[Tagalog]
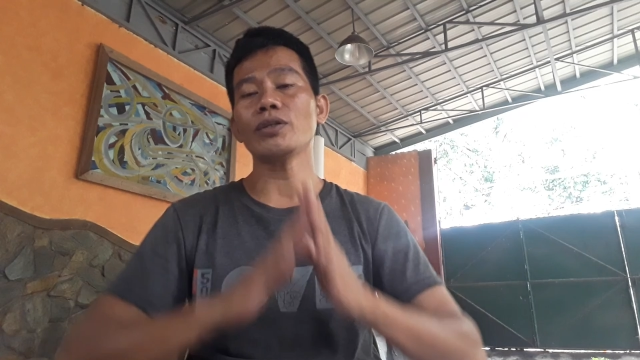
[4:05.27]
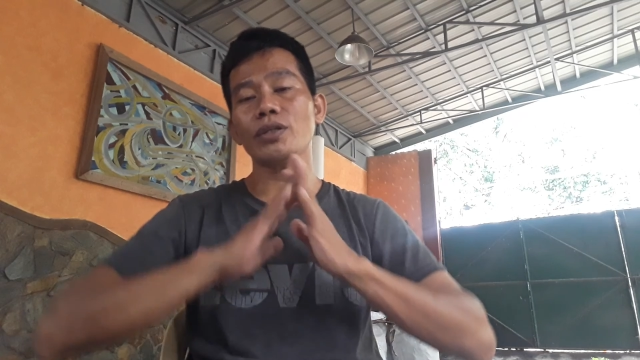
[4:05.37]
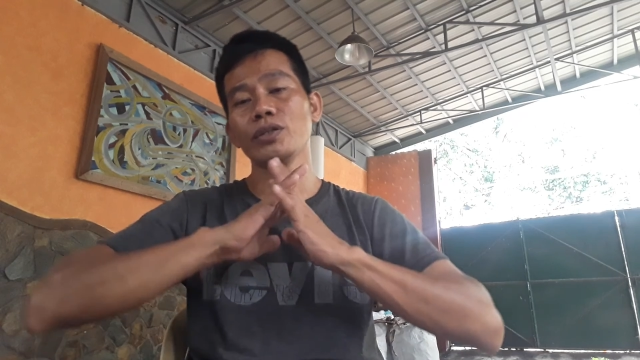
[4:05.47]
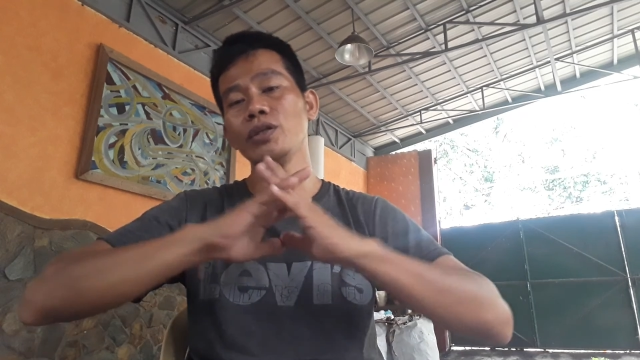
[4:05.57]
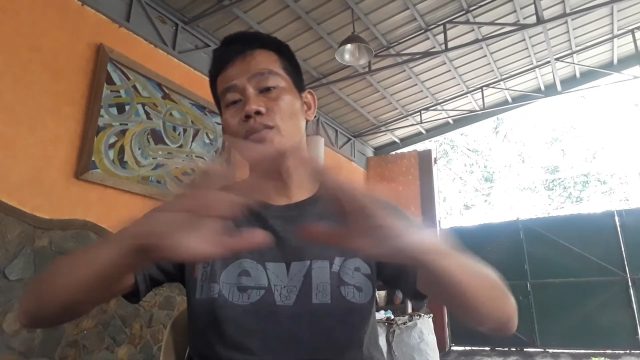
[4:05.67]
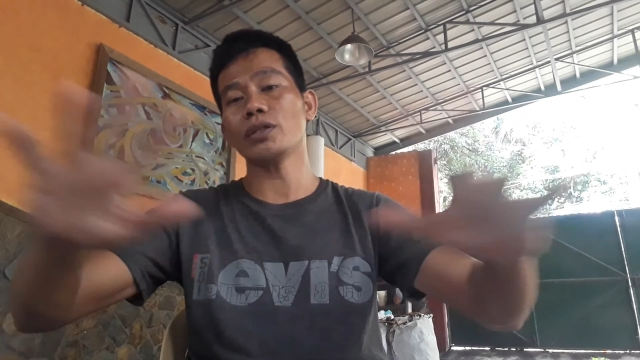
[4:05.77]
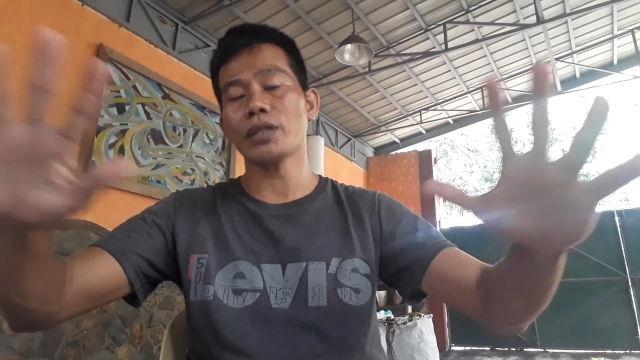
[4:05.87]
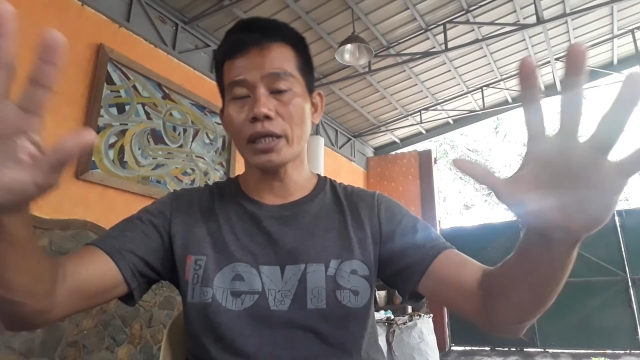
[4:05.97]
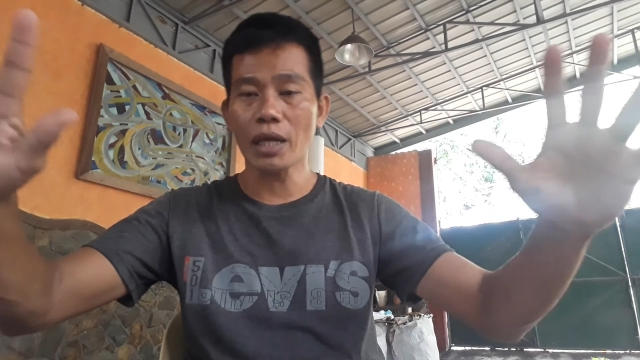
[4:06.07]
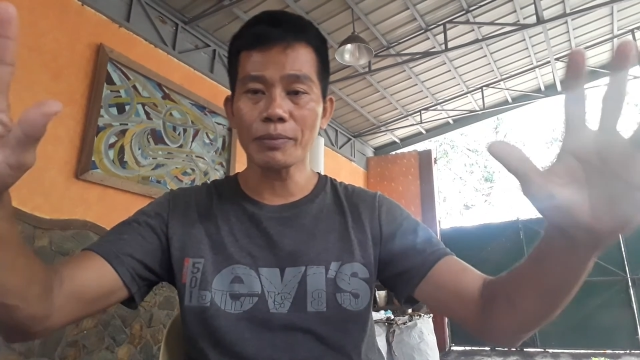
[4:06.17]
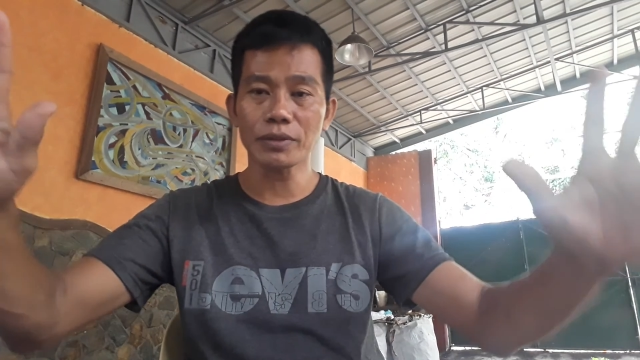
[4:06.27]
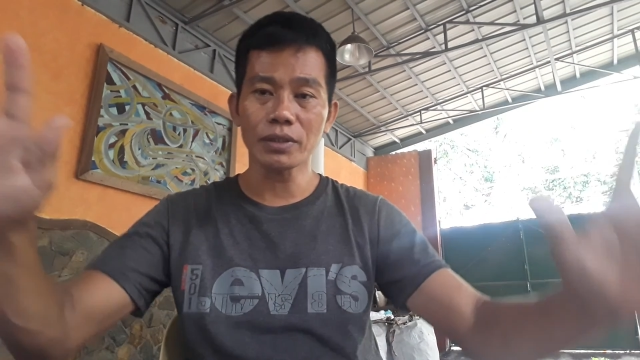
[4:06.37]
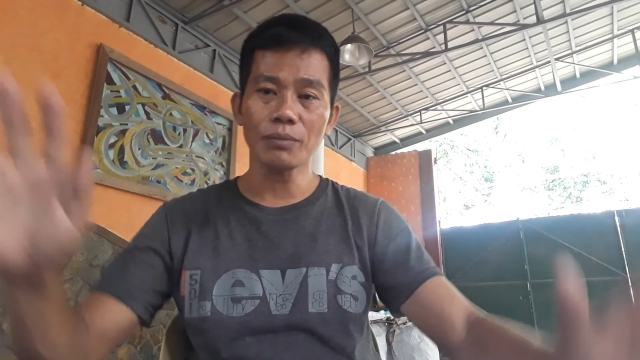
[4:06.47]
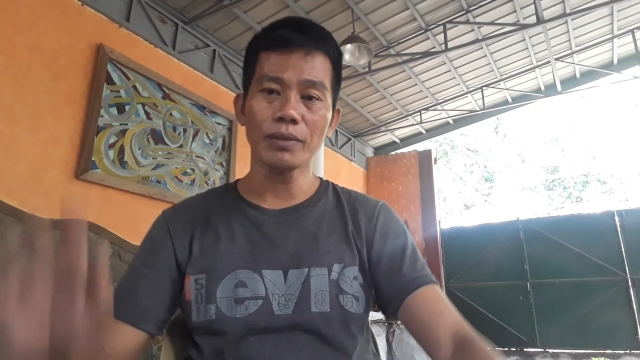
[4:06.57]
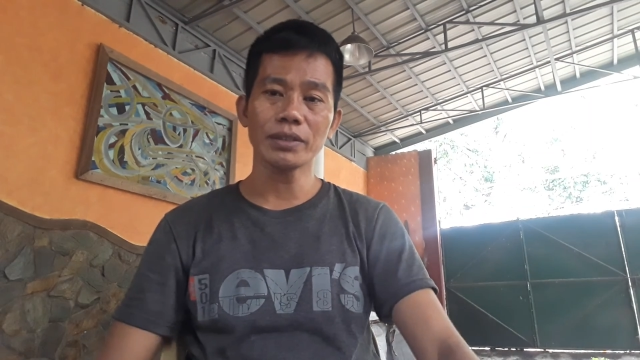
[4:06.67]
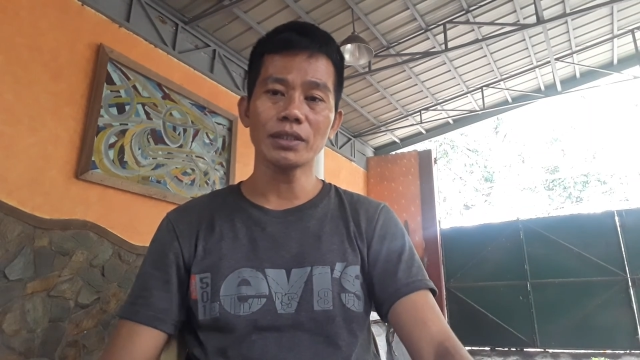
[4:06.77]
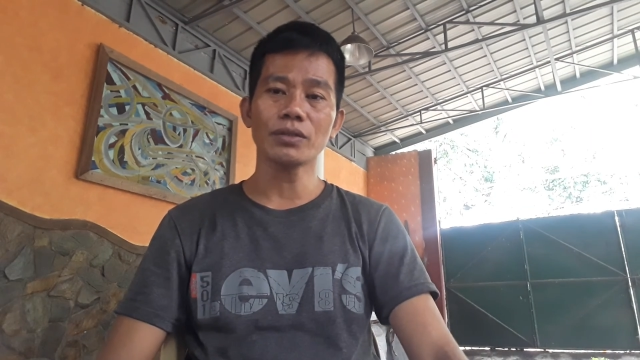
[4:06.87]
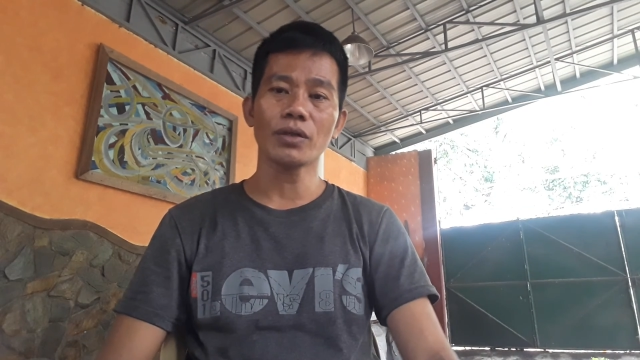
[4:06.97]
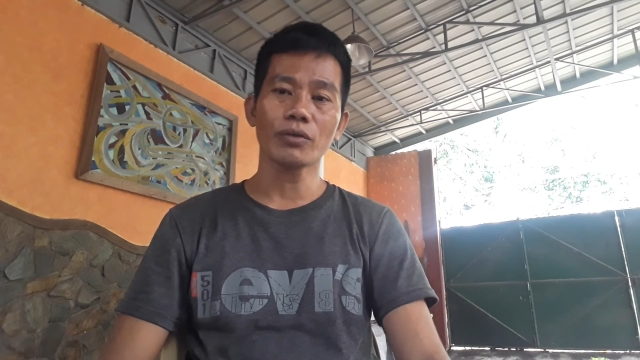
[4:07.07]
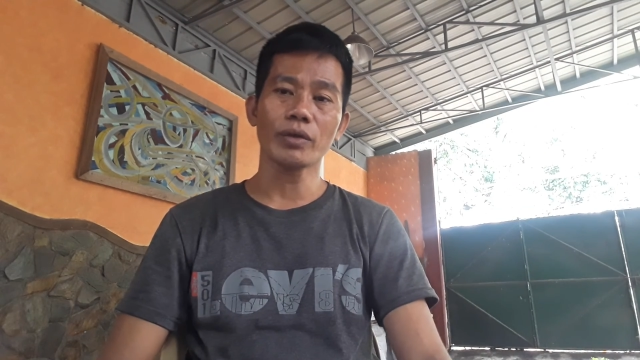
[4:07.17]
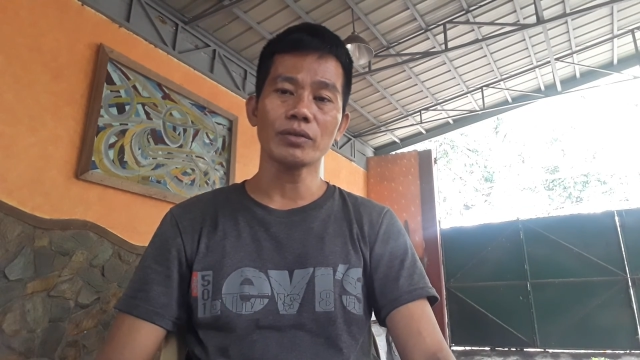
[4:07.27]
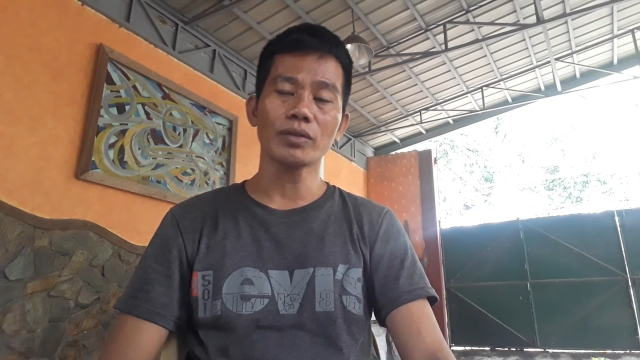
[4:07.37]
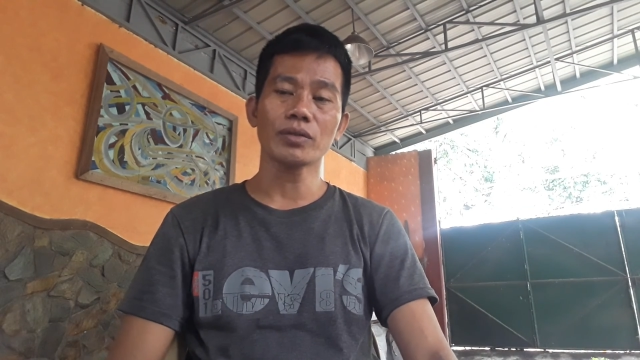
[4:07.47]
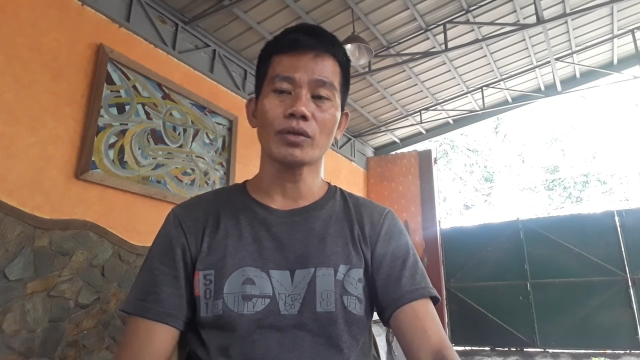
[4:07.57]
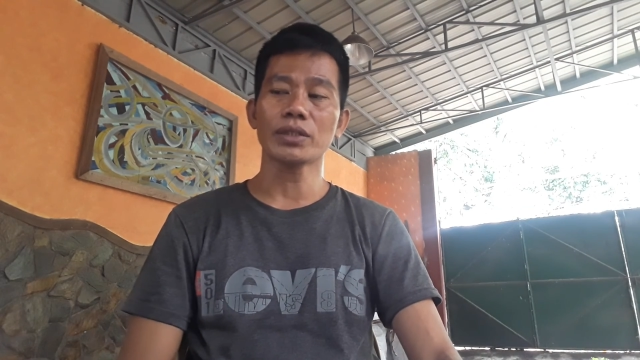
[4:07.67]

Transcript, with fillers: So, yun yun, tinatapos ko na yung vlog na to, ang kwentong ito.